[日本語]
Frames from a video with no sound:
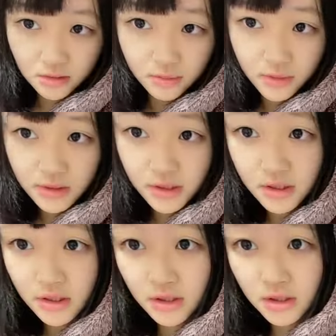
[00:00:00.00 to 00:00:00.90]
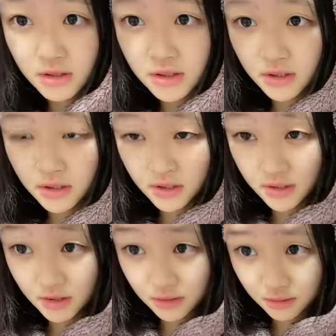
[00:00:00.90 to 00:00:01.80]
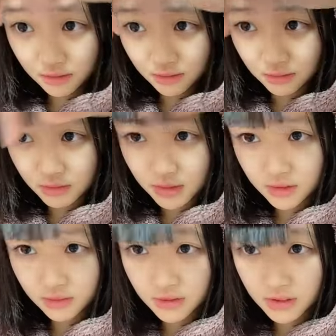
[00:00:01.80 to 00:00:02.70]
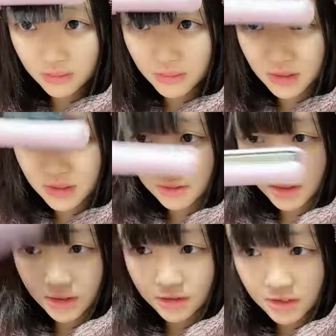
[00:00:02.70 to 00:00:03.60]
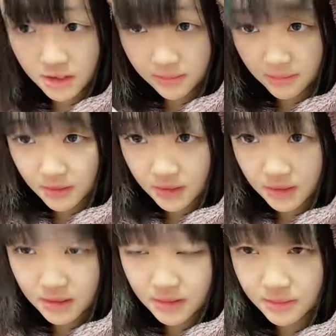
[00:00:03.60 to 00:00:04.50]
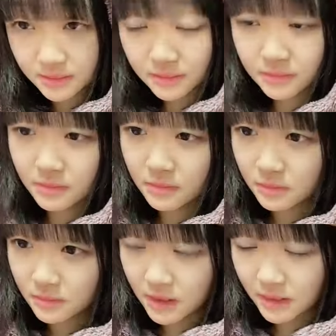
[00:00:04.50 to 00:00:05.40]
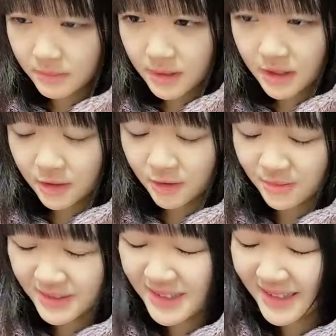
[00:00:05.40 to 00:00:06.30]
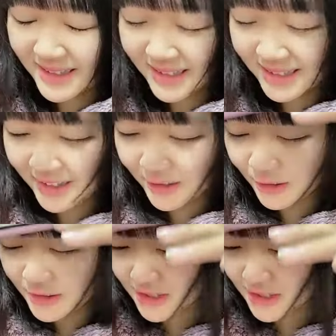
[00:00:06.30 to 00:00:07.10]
ピルちゃん朝から可愛すぎるありがとうおはようございますおはようございます顔面リフォーム工